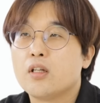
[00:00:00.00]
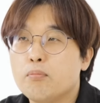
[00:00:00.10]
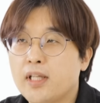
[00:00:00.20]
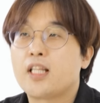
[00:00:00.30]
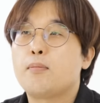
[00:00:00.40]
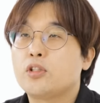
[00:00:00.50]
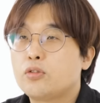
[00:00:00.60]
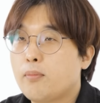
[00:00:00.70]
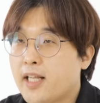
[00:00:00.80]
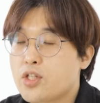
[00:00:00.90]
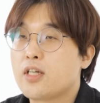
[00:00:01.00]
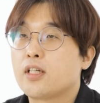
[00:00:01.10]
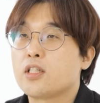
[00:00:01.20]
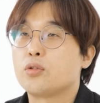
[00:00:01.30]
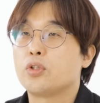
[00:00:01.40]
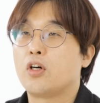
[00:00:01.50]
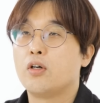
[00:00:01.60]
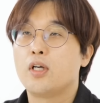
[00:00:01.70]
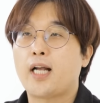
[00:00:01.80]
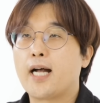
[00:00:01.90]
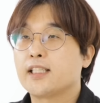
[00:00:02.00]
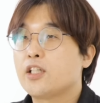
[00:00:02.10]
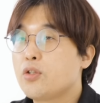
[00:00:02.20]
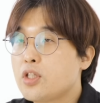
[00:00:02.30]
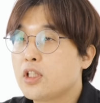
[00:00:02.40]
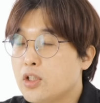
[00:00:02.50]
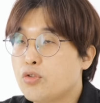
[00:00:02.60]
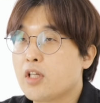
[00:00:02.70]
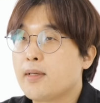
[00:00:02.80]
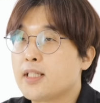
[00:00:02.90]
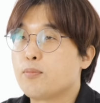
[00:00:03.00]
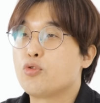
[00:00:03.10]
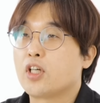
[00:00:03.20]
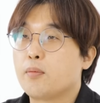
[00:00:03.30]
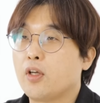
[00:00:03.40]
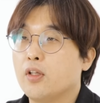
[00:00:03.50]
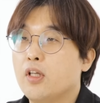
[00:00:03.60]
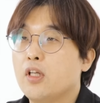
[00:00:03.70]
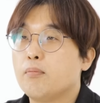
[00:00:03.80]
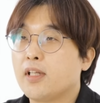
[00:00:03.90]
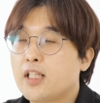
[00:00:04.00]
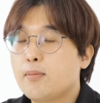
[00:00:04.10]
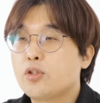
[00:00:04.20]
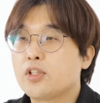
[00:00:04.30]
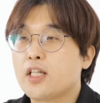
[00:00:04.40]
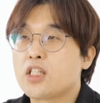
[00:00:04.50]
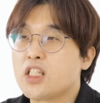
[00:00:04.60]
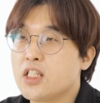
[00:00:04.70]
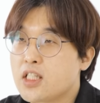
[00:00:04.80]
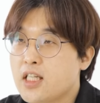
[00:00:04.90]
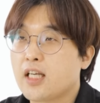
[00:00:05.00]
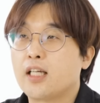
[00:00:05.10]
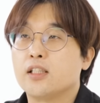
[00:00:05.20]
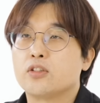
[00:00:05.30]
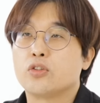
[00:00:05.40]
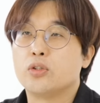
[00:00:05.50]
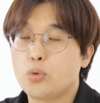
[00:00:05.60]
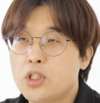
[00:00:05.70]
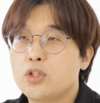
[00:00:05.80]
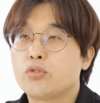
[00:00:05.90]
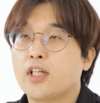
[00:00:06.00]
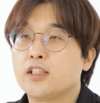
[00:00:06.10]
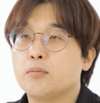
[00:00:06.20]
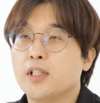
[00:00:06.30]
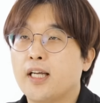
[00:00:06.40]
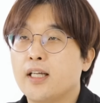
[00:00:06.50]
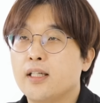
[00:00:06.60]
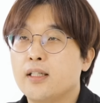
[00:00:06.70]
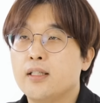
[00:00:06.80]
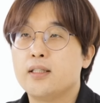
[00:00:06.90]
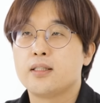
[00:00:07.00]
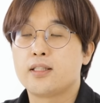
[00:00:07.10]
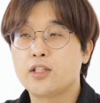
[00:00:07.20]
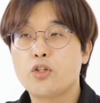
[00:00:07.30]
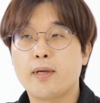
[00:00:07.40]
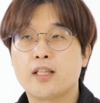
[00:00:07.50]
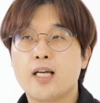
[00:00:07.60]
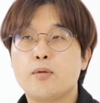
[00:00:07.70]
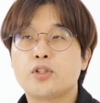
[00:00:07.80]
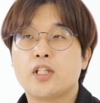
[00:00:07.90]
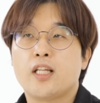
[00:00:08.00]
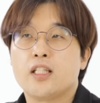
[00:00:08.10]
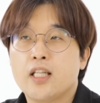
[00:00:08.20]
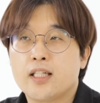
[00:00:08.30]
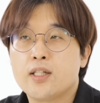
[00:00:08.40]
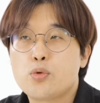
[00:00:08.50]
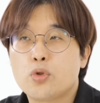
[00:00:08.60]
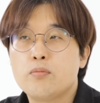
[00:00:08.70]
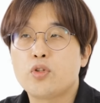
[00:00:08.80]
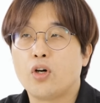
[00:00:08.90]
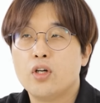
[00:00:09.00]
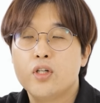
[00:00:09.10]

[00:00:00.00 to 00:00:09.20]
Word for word: 메타버스도 마찬가지로요. 가상현실 기술에만 집중하면 메타버스의 진짜 가능성을 놓칠 수가 있습니다. 그래서 메타버스에 대한 이해를 조금 더